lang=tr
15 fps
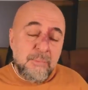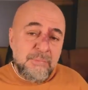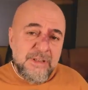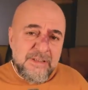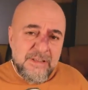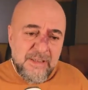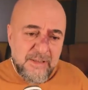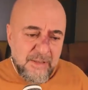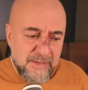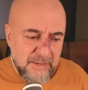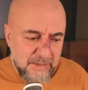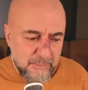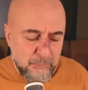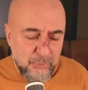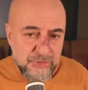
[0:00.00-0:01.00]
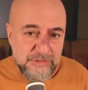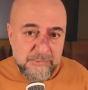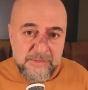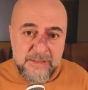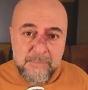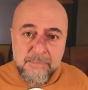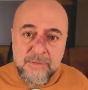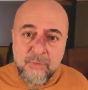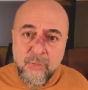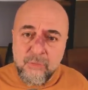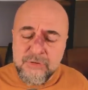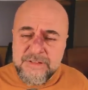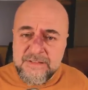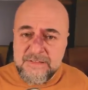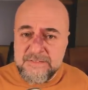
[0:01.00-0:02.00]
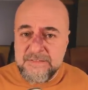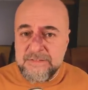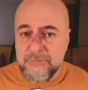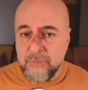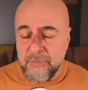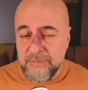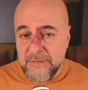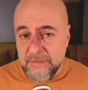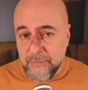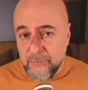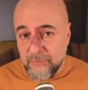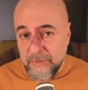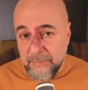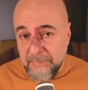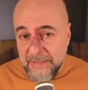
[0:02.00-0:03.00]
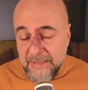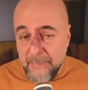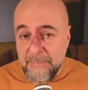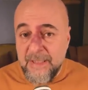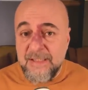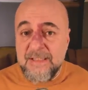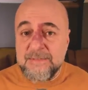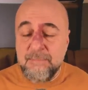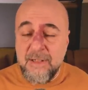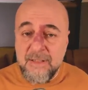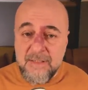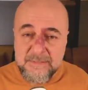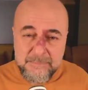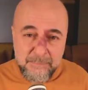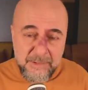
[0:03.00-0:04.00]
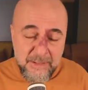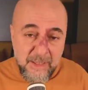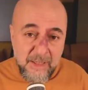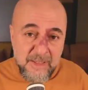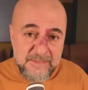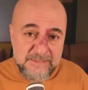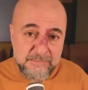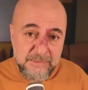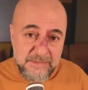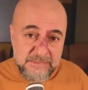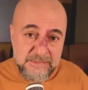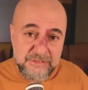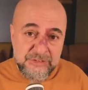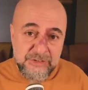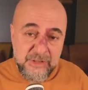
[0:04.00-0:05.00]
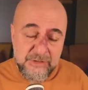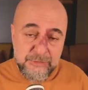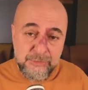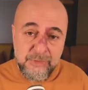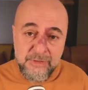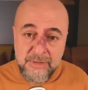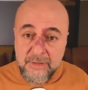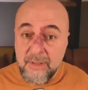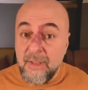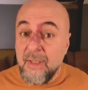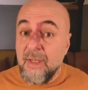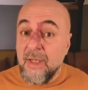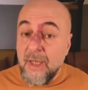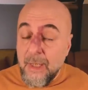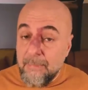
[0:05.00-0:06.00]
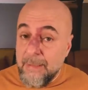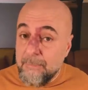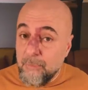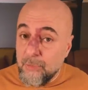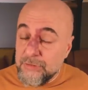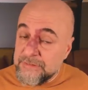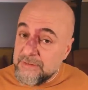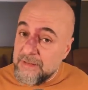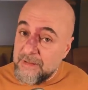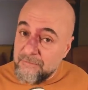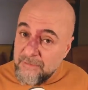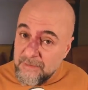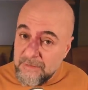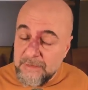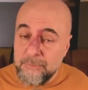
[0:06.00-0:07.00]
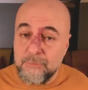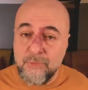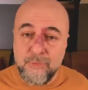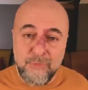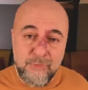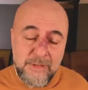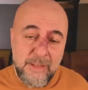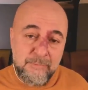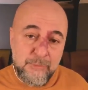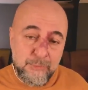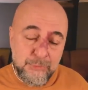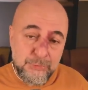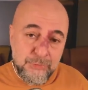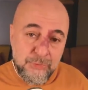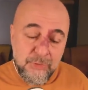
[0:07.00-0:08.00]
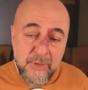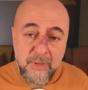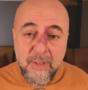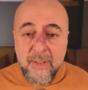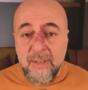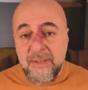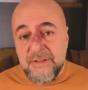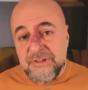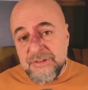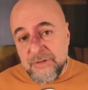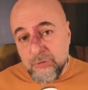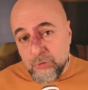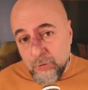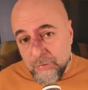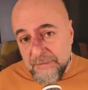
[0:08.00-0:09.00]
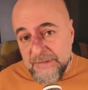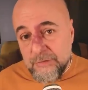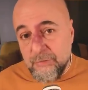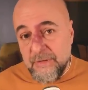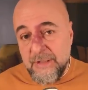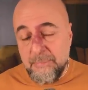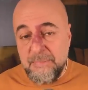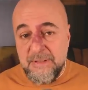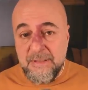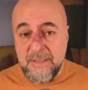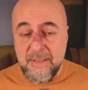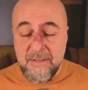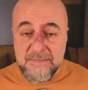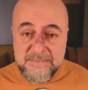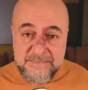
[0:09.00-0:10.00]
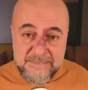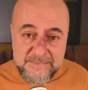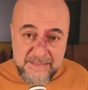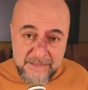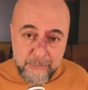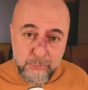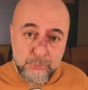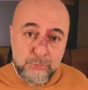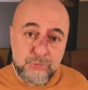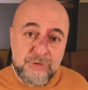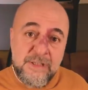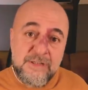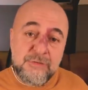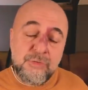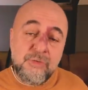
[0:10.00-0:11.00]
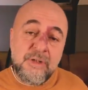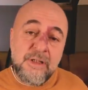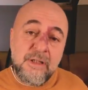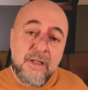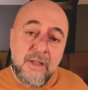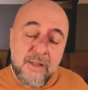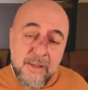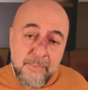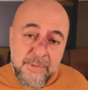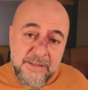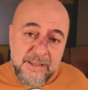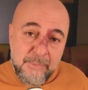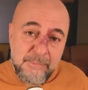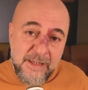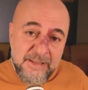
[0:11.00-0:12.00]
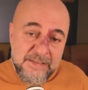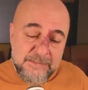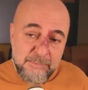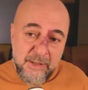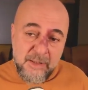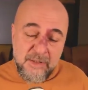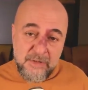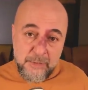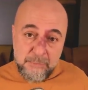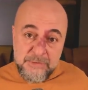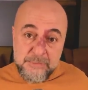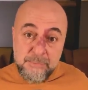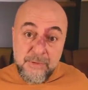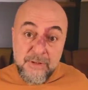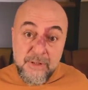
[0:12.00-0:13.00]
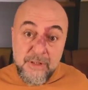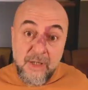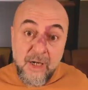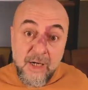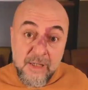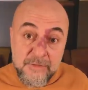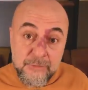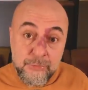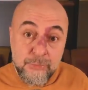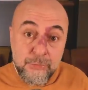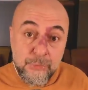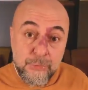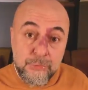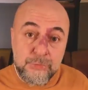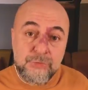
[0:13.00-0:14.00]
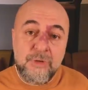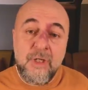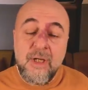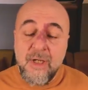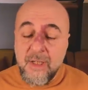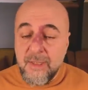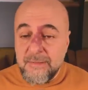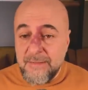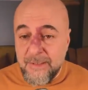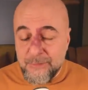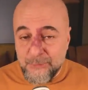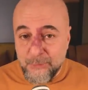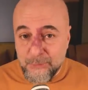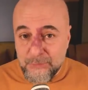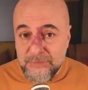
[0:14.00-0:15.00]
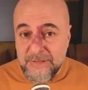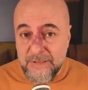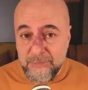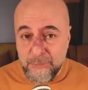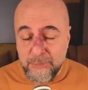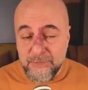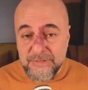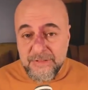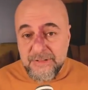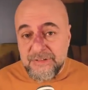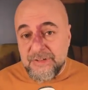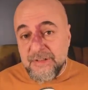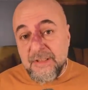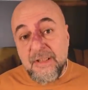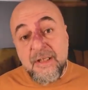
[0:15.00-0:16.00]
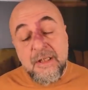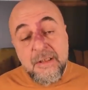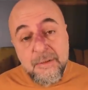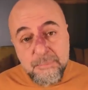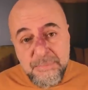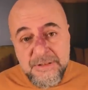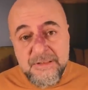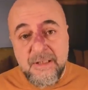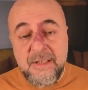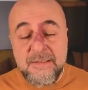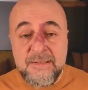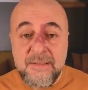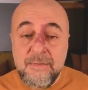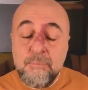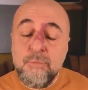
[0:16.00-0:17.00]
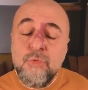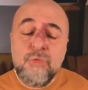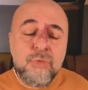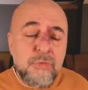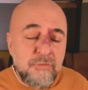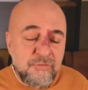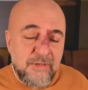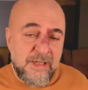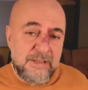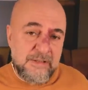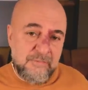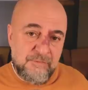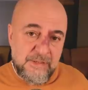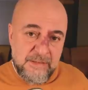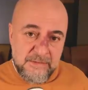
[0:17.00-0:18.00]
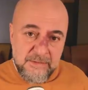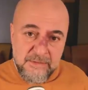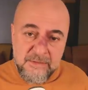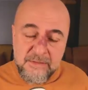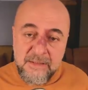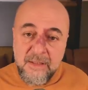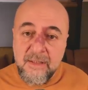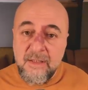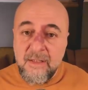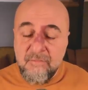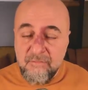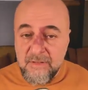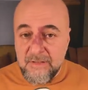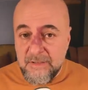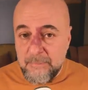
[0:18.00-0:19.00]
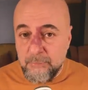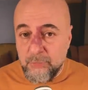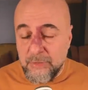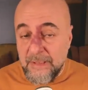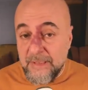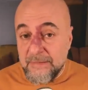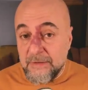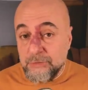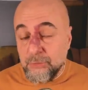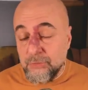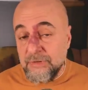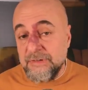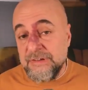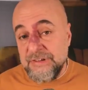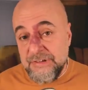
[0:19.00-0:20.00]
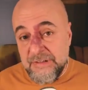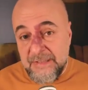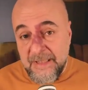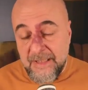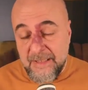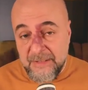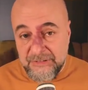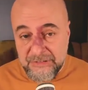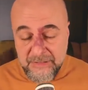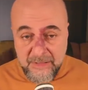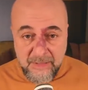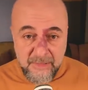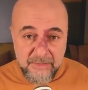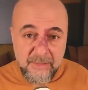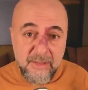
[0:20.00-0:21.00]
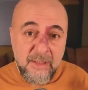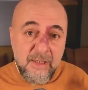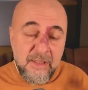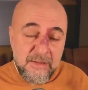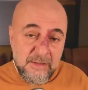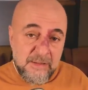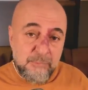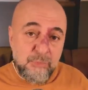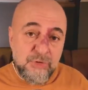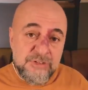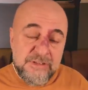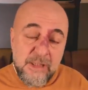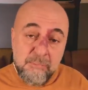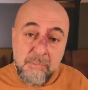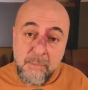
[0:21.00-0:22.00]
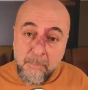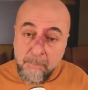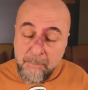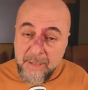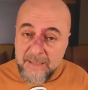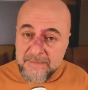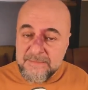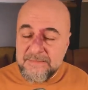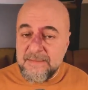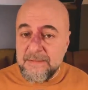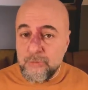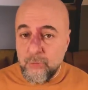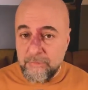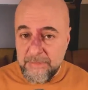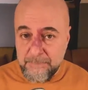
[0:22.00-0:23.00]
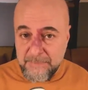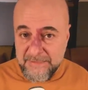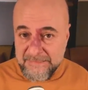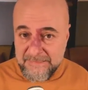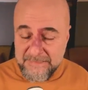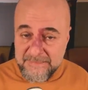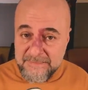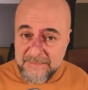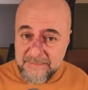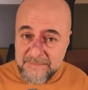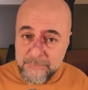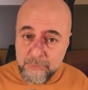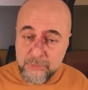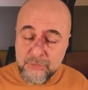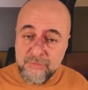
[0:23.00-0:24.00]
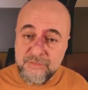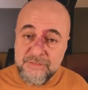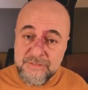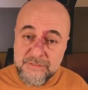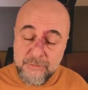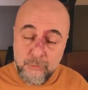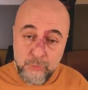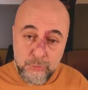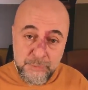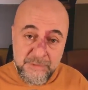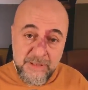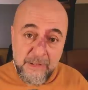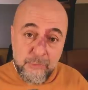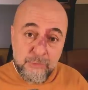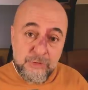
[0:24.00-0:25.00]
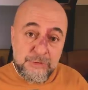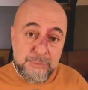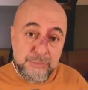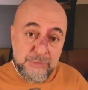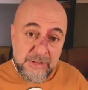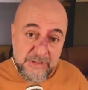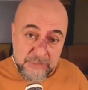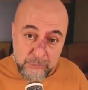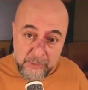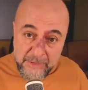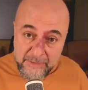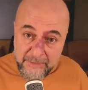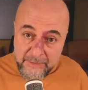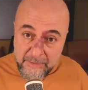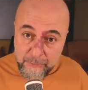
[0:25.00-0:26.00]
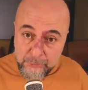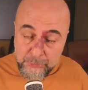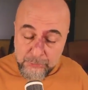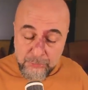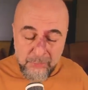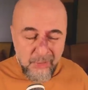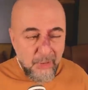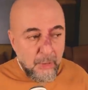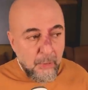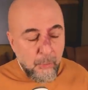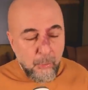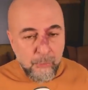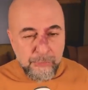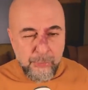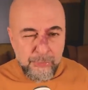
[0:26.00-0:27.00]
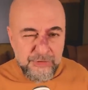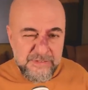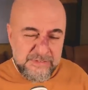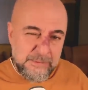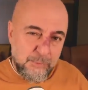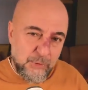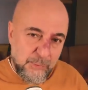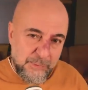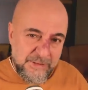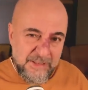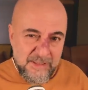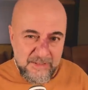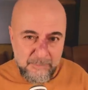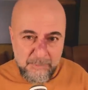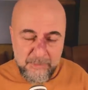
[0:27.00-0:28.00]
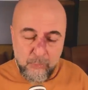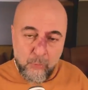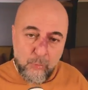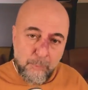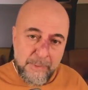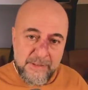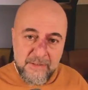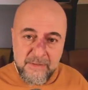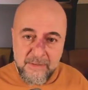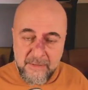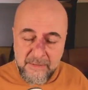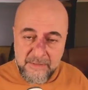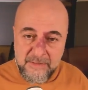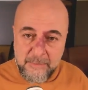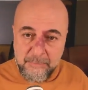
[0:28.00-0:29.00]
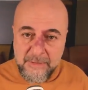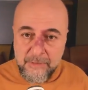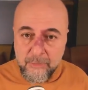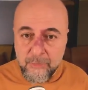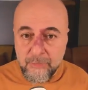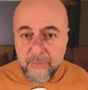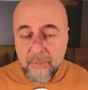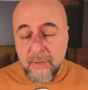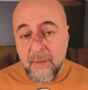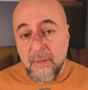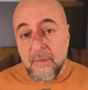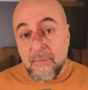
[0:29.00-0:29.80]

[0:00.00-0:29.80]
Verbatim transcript: Bir kere yanılmıyorsam 2018'in sonlarına doğru Amerika Merkez Bankası para arzı biraz kısacağını söyledi. Hemen borsalar ve kripto da o dönemde düştü. İşte Covid döneminde sert düşüşten sonra Amerika Merkez Bankaları biz parayı artırıyoruz hatta sonsuz artırıyoruz deyince de bir anda bütün varlık fiyatlarında ve kriptolarda çok ciddi değer artışları aldı. Yanılmıyorsam Mart'ta Covid patladığında kriptonun fiyatı 3700-3800 dolarlara düştü. Ondan öncesinde böyle bir 7 bin 10 bin aralığına gidip geliyordu.